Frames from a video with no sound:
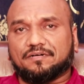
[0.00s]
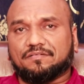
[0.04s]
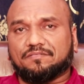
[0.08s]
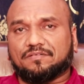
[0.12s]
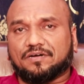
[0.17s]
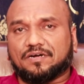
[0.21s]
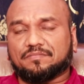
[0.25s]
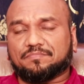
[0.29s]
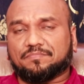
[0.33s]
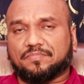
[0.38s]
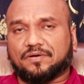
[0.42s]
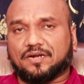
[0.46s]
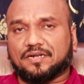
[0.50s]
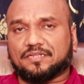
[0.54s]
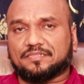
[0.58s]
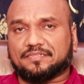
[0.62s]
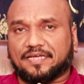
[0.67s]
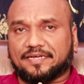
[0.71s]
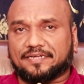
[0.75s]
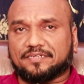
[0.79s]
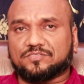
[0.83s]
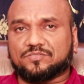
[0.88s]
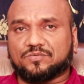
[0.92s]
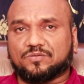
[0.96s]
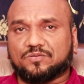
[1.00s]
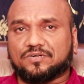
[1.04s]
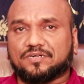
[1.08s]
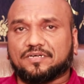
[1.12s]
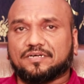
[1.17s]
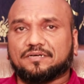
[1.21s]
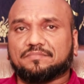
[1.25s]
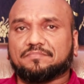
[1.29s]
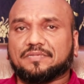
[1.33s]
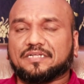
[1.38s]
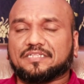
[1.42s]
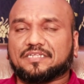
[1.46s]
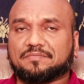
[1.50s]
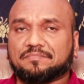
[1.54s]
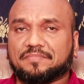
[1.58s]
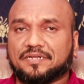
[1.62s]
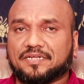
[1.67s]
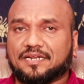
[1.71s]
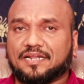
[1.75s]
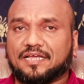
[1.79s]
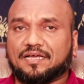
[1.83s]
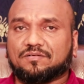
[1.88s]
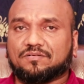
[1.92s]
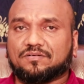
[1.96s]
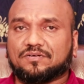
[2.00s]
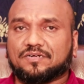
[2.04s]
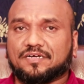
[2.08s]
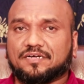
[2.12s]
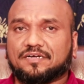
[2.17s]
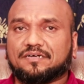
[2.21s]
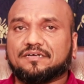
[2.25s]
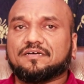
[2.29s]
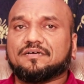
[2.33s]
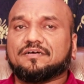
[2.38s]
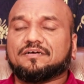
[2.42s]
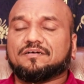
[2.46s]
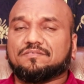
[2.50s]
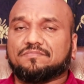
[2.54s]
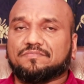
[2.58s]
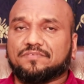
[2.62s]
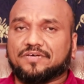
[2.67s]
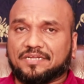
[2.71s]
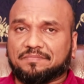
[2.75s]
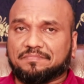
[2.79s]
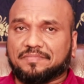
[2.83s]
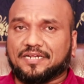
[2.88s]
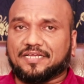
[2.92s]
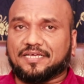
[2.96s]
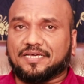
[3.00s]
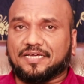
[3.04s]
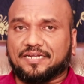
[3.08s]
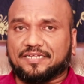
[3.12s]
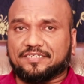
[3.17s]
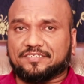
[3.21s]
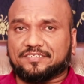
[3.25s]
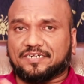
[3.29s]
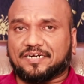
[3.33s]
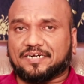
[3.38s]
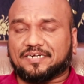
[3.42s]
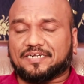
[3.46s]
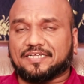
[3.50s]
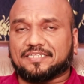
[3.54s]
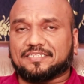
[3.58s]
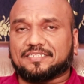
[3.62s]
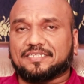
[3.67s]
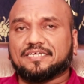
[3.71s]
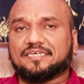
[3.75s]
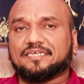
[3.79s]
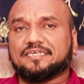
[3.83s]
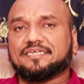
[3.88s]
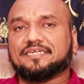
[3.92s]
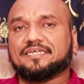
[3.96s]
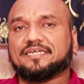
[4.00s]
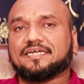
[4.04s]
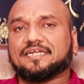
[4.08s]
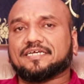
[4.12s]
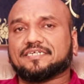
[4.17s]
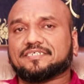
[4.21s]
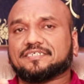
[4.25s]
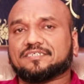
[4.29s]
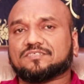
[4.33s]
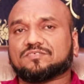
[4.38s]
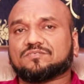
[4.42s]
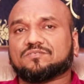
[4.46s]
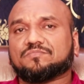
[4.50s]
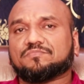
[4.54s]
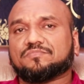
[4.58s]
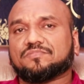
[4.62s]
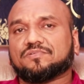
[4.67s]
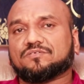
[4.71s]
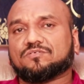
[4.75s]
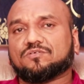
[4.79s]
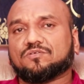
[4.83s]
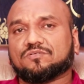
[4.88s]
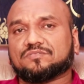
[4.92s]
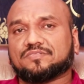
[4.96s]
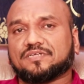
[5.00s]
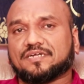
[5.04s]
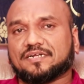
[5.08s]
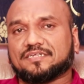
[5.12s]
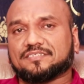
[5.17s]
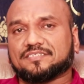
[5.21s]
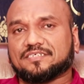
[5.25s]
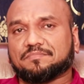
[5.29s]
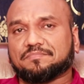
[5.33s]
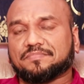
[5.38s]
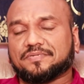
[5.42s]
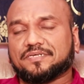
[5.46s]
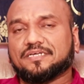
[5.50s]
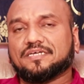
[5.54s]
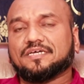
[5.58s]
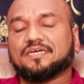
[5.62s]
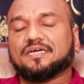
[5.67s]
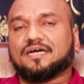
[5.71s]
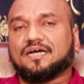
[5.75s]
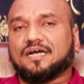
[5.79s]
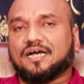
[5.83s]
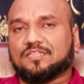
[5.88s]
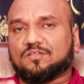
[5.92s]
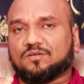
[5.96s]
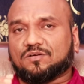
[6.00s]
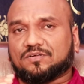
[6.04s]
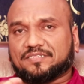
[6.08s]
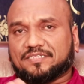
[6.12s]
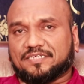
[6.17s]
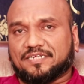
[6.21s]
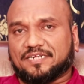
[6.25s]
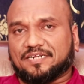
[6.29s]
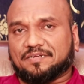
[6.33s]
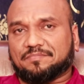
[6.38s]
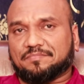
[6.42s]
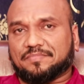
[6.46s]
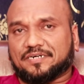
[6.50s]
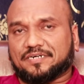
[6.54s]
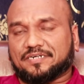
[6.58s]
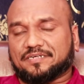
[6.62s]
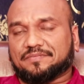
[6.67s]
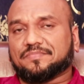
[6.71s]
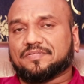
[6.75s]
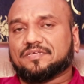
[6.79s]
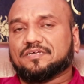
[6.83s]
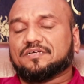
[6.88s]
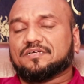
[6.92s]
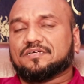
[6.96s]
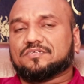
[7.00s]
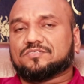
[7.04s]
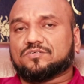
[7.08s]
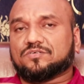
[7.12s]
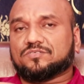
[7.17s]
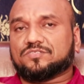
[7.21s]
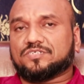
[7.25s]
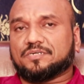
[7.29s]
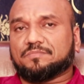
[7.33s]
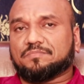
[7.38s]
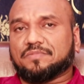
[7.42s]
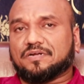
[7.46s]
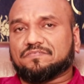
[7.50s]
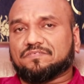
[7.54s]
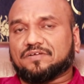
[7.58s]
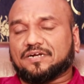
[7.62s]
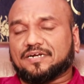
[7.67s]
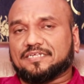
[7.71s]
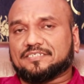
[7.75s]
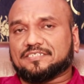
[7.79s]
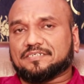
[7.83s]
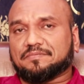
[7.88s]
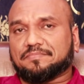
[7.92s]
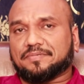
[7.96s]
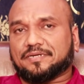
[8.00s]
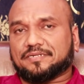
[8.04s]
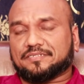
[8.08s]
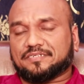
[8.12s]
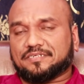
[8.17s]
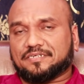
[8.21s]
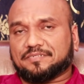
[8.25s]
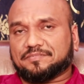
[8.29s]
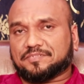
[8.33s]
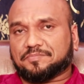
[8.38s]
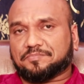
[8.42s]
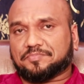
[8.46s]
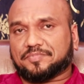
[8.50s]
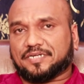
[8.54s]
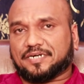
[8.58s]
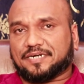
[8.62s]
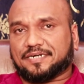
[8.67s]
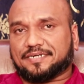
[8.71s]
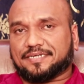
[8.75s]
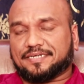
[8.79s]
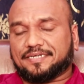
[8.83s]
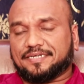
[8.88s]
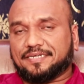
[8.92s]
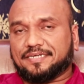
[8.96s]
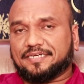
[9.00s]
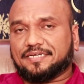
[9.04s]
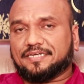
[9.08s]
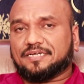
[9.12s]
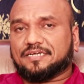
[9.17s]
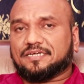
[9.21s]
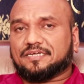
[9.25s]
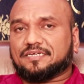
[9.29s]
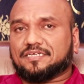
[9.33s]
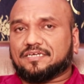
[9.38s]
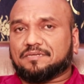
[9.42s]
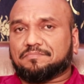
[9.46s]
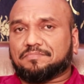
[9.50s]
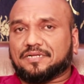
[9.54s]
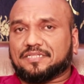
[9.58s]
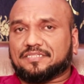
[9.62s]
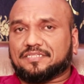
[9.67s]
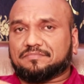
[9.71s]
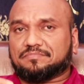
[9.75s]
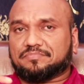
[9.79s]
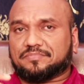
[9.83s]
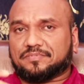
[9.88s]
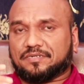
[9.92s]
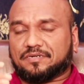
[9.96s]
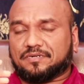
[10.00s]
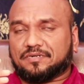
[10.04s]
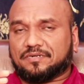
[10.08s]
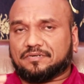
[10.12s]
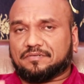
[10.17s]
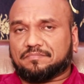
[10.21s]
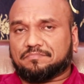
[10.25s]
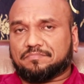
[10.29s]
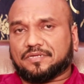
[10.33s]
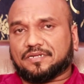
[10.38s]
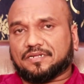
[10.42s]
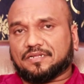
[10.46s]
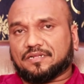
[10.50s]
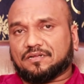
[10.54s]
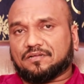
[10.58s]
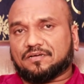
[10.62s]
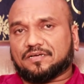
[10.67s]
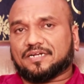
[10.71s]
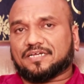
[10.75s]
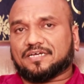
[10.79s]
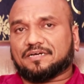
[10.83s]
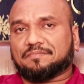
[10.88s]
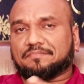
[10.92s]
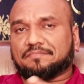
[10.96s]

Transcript: వాళ్ళు పాలు తాగించకుండా మదర్ మిల్క్ లేకుండా వేరే మిల్క్ అని ఇచ్చినట్టయితే ఈ అడిక్షన్స్ గురవుతారని చెప్పి అది ఒక థీరీ అనమాట సో సిగ్మెంట్ ఫ్రాండ్ ఏం చెప్పారు ఏం చెప్తారంటే ఎప్పుడైతే పిల్లల్లో కనుక